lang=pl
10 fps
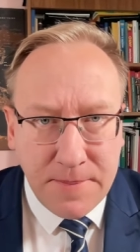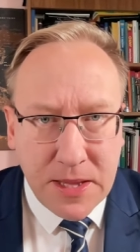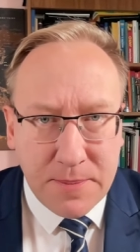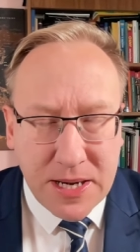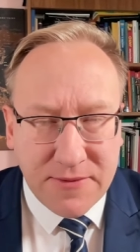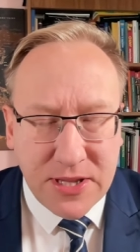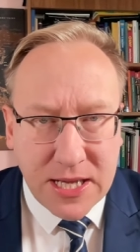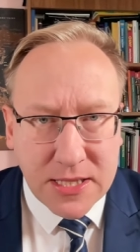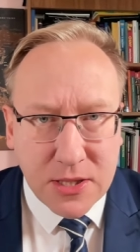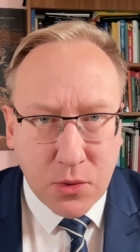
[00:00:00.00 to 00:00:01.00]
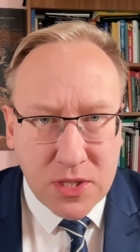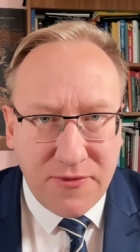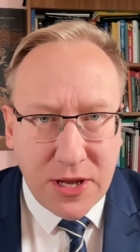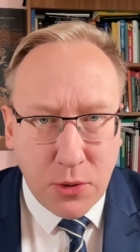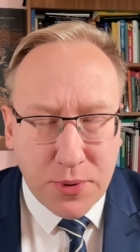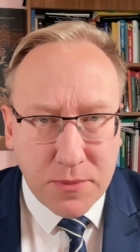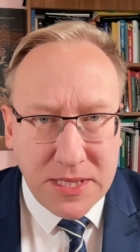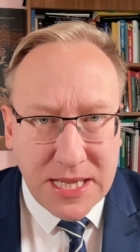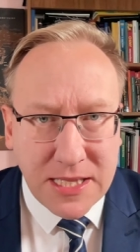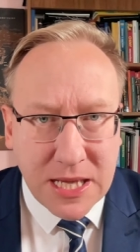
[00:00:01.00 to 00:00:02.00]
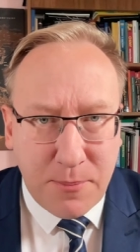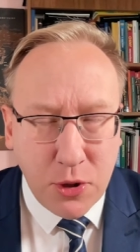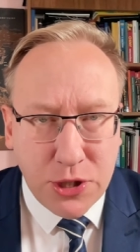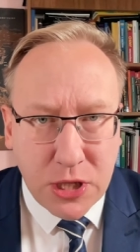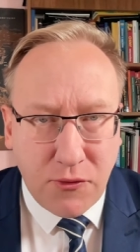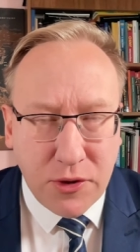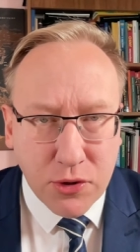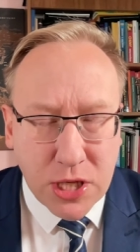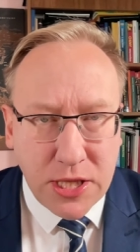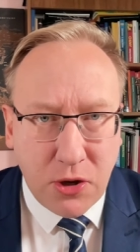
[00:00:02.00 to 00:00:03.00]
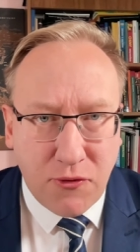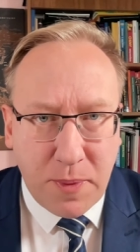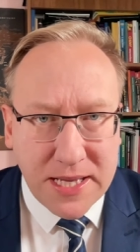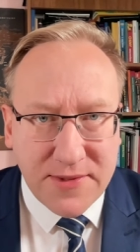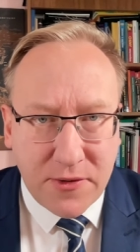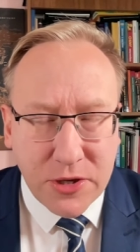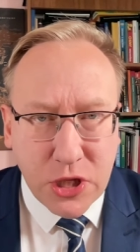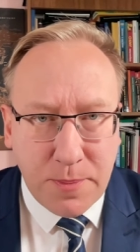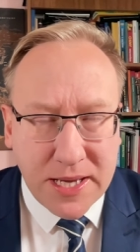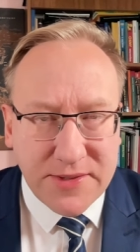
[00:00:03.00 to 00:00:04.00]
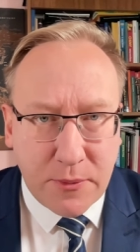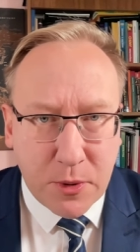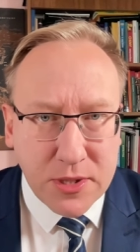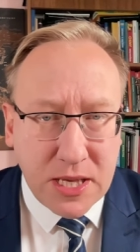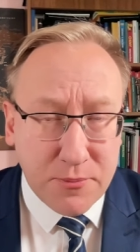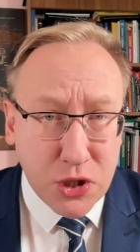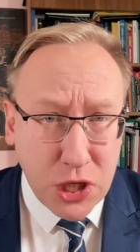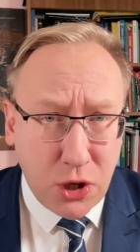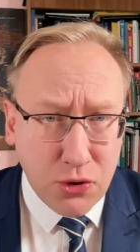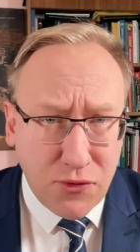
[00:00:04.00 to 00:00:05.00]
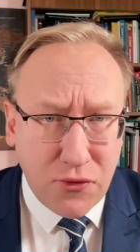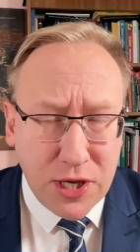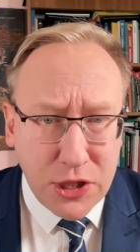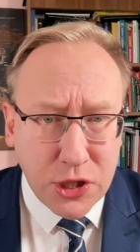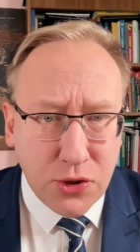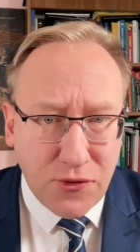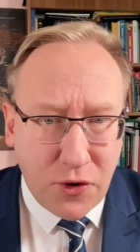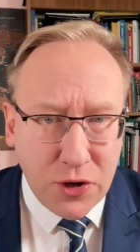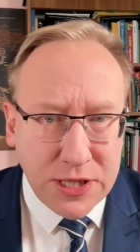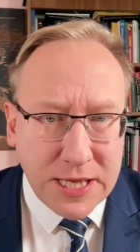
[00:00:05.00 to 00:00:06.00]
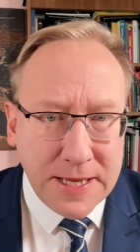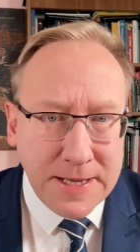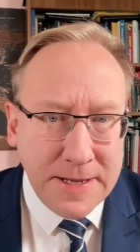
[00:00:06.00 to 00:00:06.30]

e, prawda, z ust wielu prominentnych polityków i urzędników państwowych, że państwo polskie przygotowuje się do wojny.